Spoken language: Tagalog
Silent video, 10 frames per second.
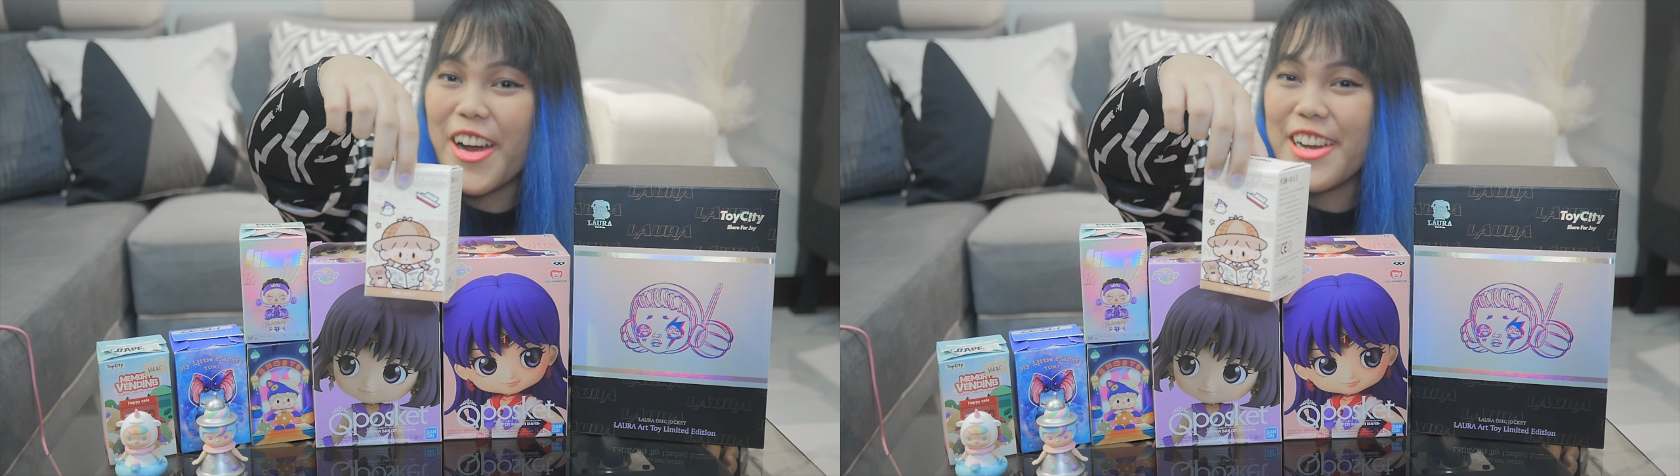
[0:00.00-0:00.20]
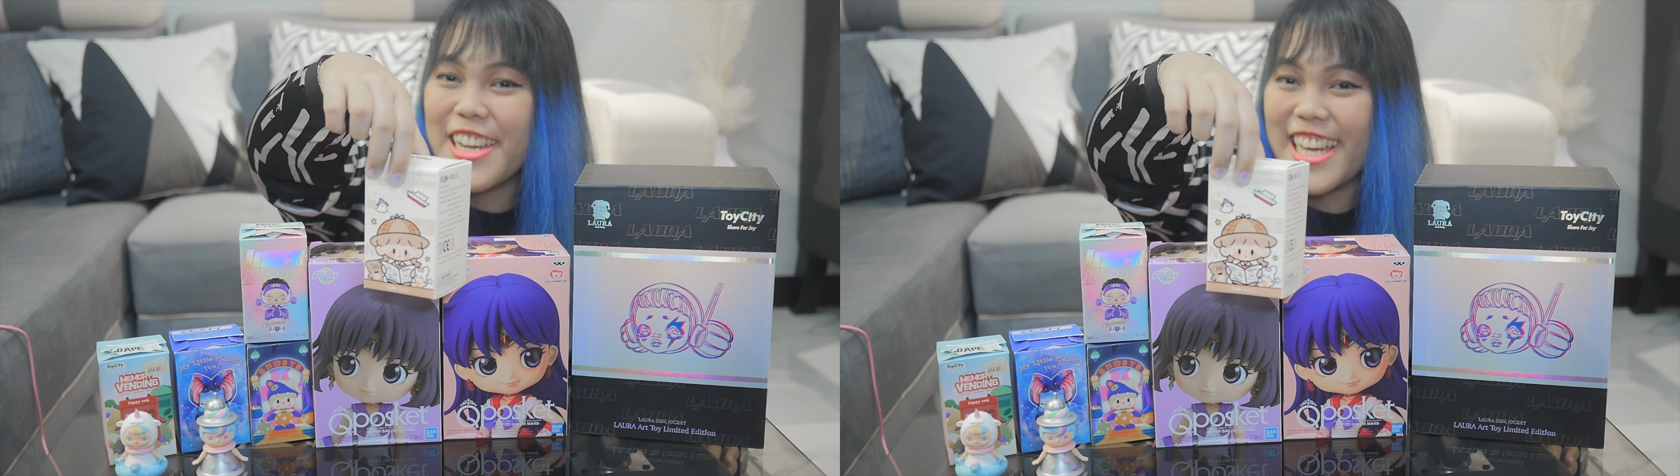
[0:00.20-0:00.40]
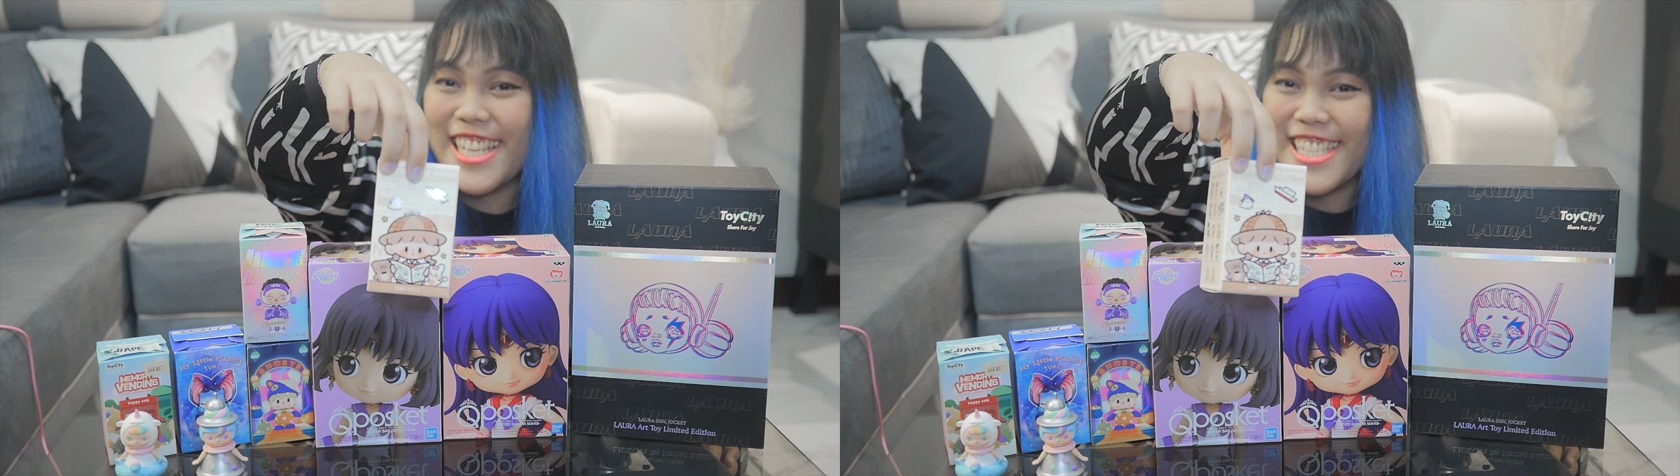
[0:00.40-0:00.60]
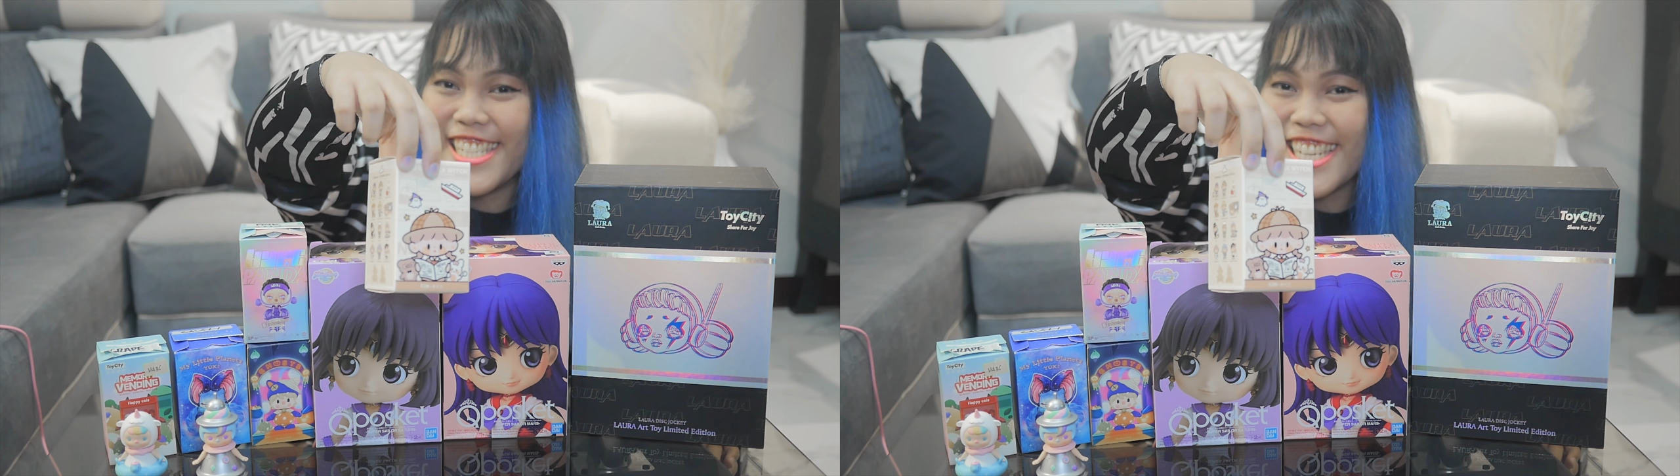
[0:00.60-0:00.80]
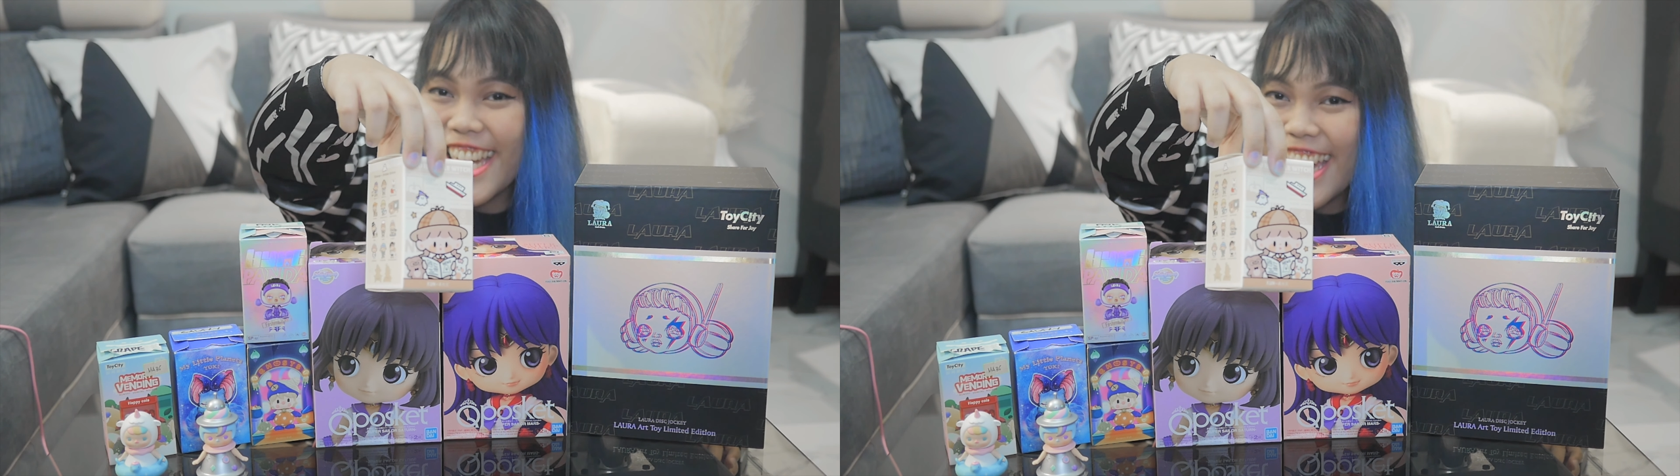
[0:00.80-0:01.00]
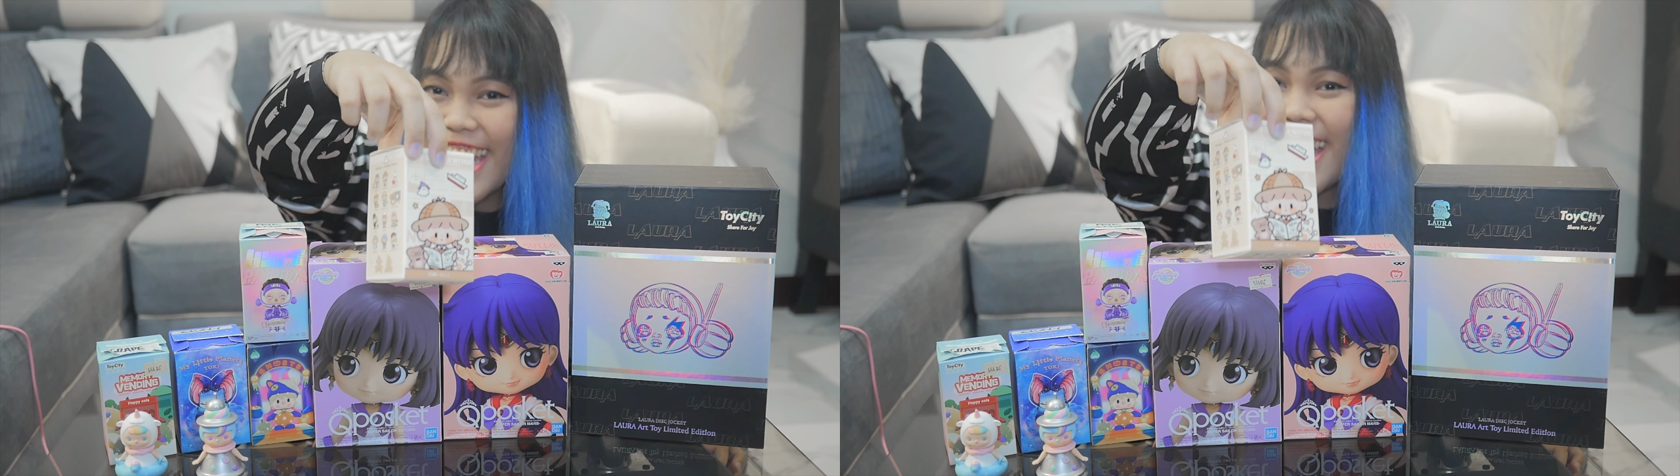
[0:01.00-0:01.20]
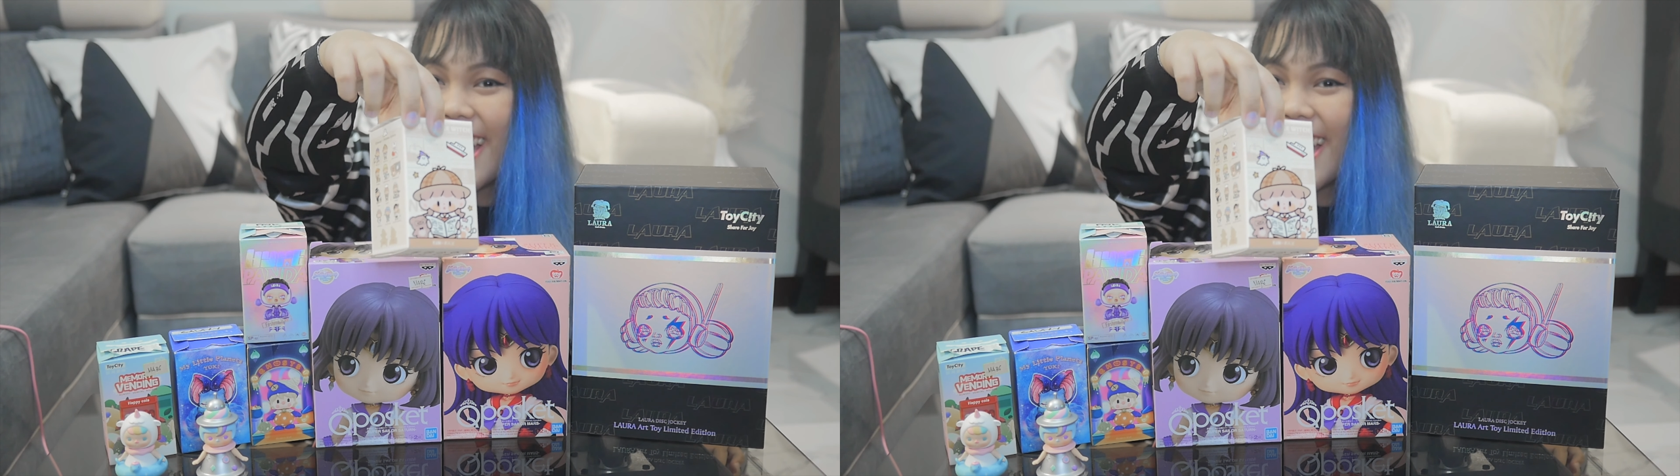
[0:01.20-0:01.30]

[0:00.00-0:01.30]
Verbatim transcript: RNG.